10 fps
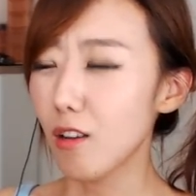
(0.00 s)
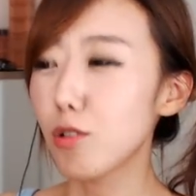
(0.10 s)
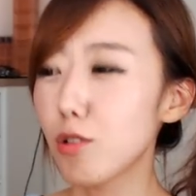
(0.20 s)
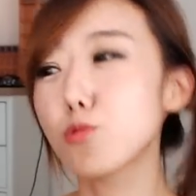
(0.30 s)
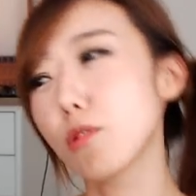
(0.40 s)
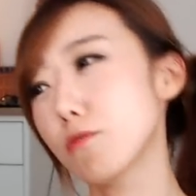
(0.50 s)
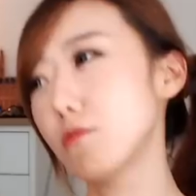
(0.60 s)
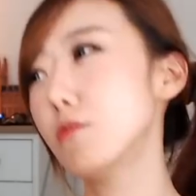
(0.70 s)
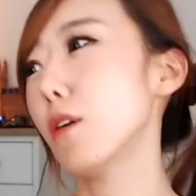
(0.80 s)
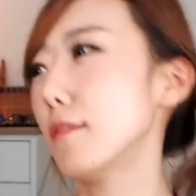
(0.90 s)
그래데
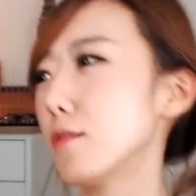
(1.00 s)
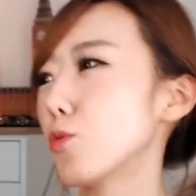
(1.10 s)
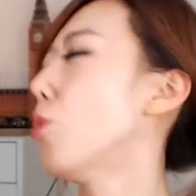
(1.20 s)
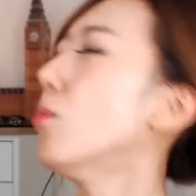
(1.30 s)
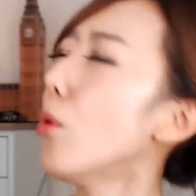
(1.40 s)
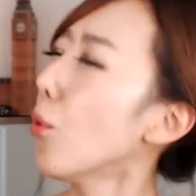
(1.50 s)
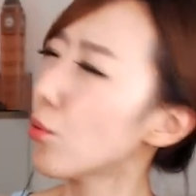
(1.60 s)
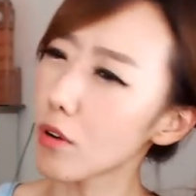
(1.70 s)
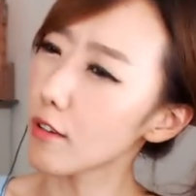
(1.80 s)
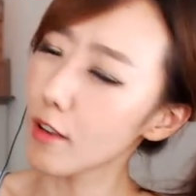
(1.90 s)
진짜 아니 너무
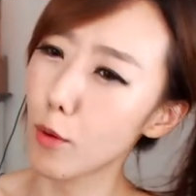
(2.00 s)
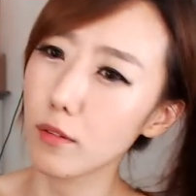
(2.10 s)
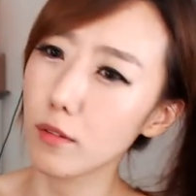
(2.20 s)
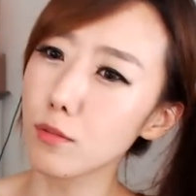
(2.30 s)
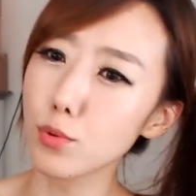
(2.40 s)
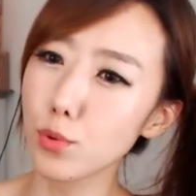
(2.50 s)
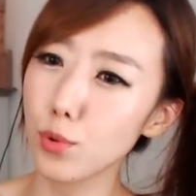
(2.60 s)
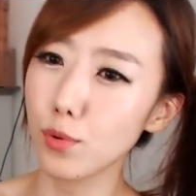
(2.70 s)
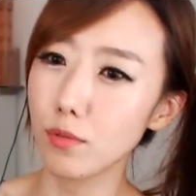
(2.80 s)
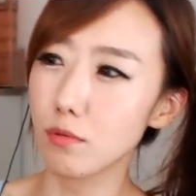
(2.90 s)
억울한 게
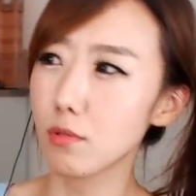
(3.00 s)
많았어.